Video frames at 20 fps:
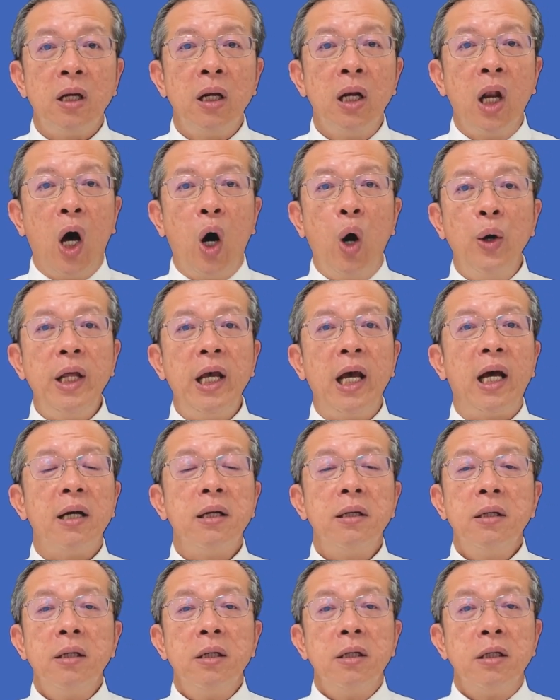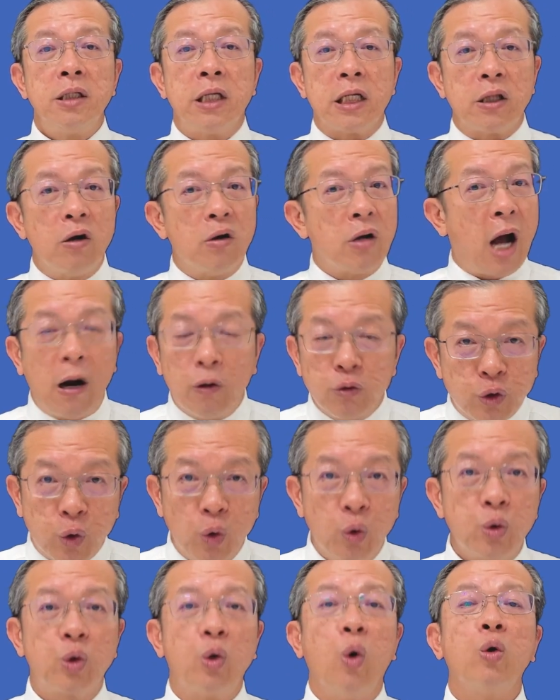เราเนี่ยจะต้องเข้า
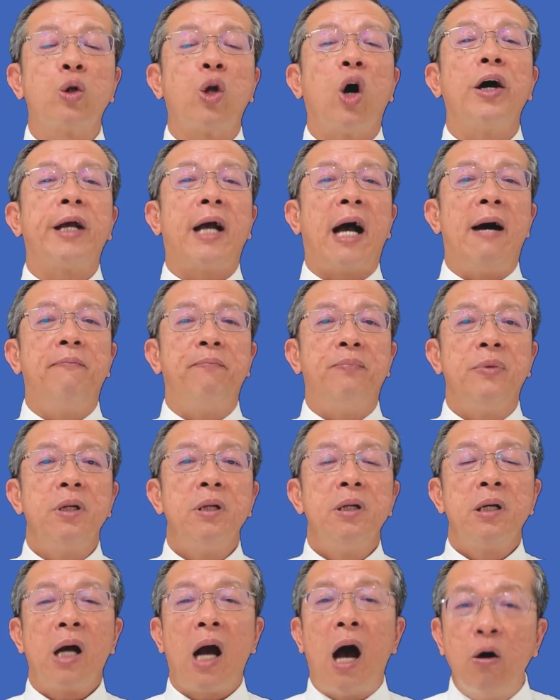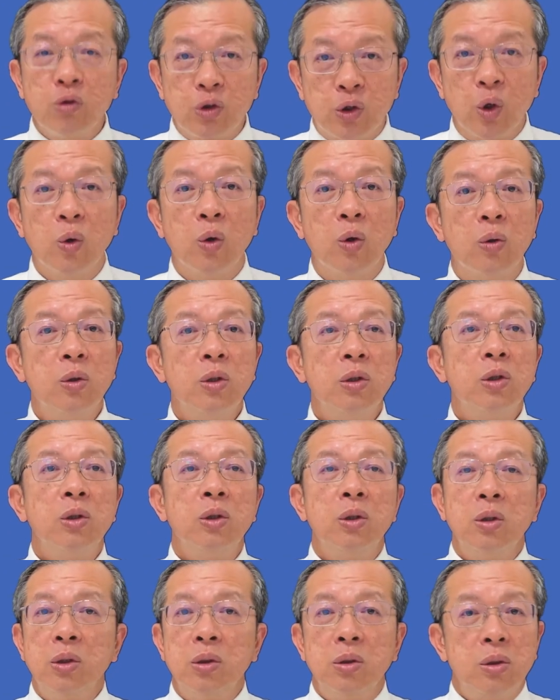สู่ทุกถ้อยคำเข้าสู่
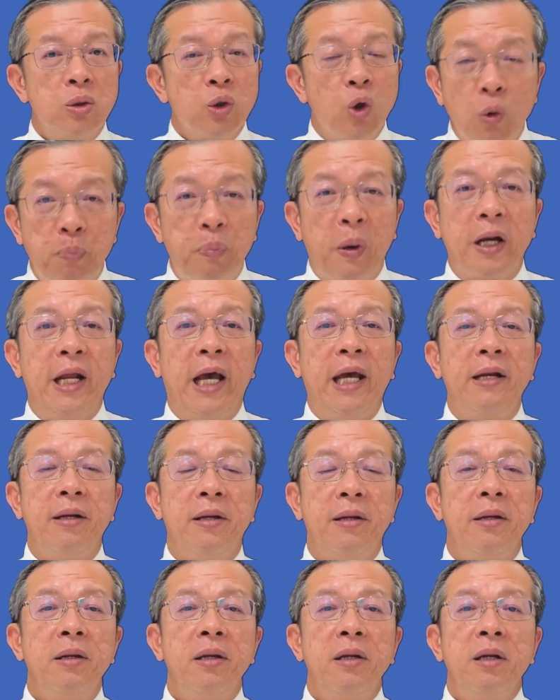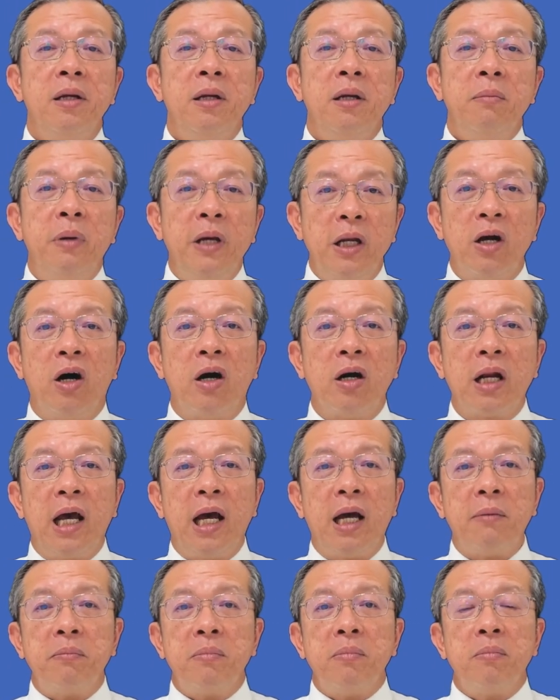ทุกประเด็น พี่น้องนะ
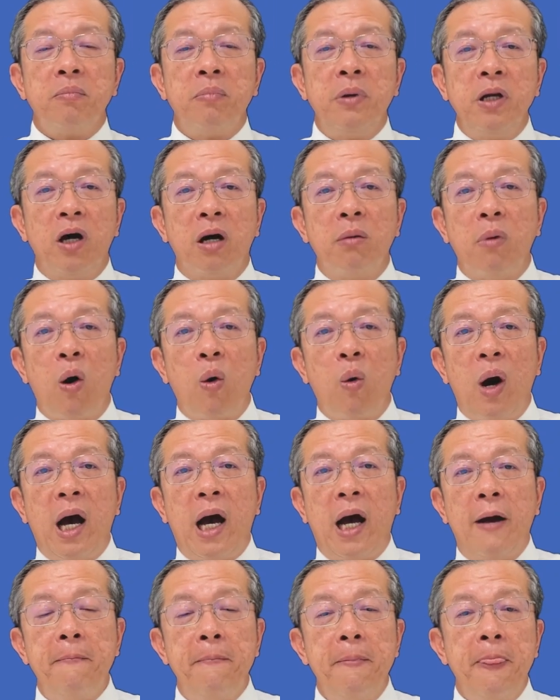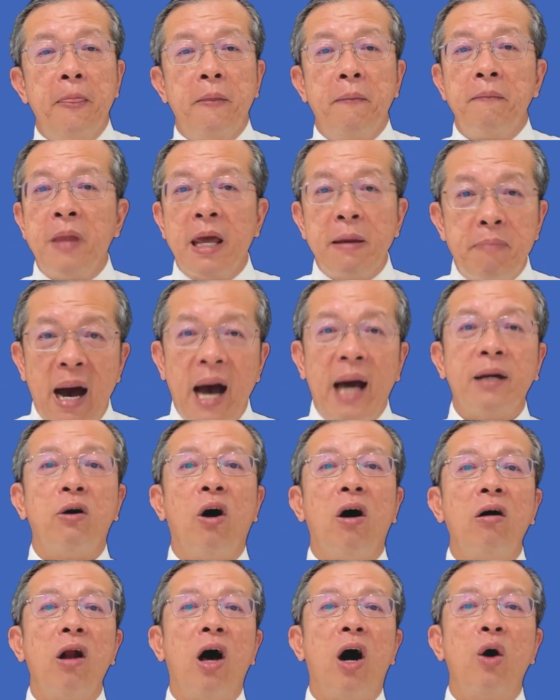พี่น้องบอกว่าในบ้านข
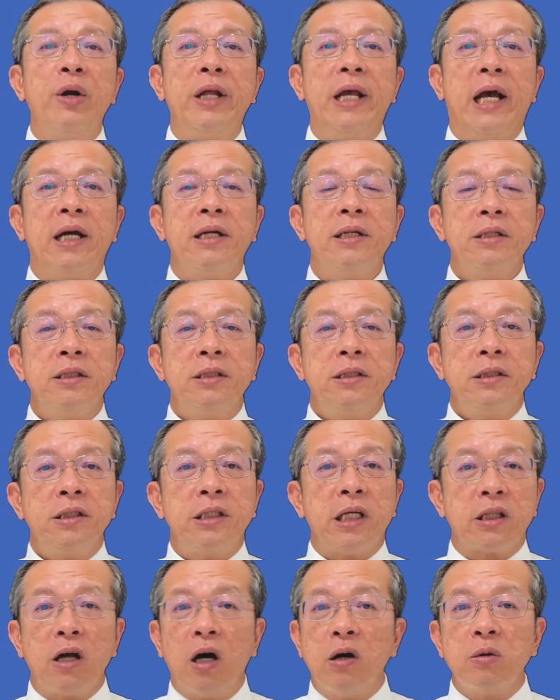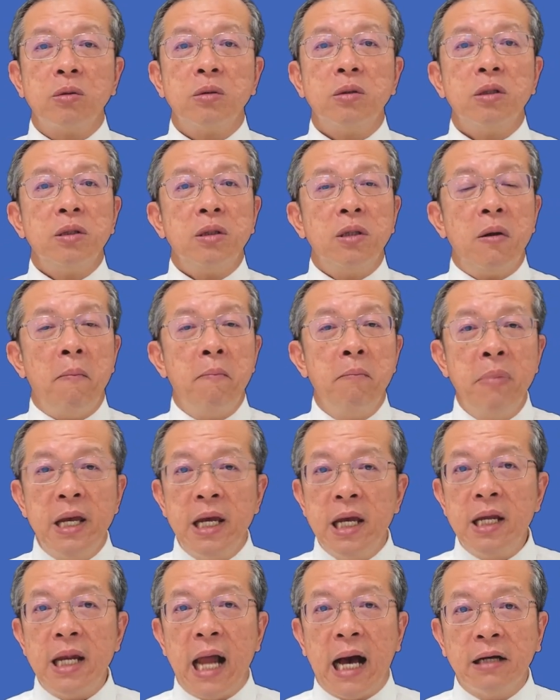องเราเนี่ยจะต้องมี
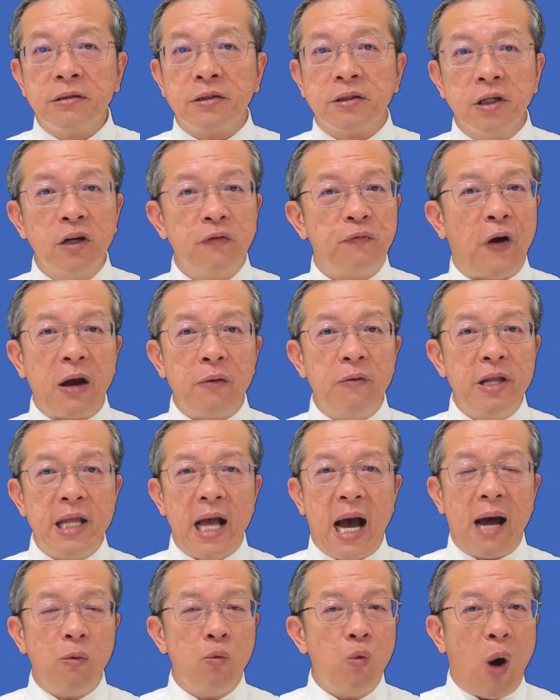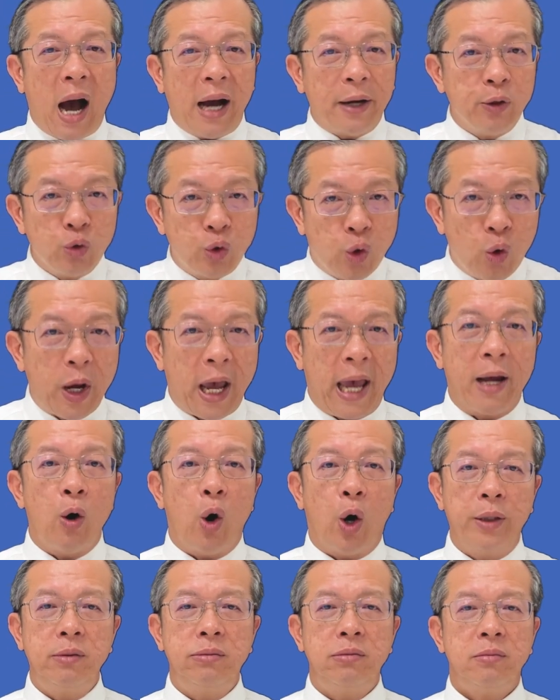หนังสือฝ่ายวิญญาณวางอยู่ทุกแห่งหน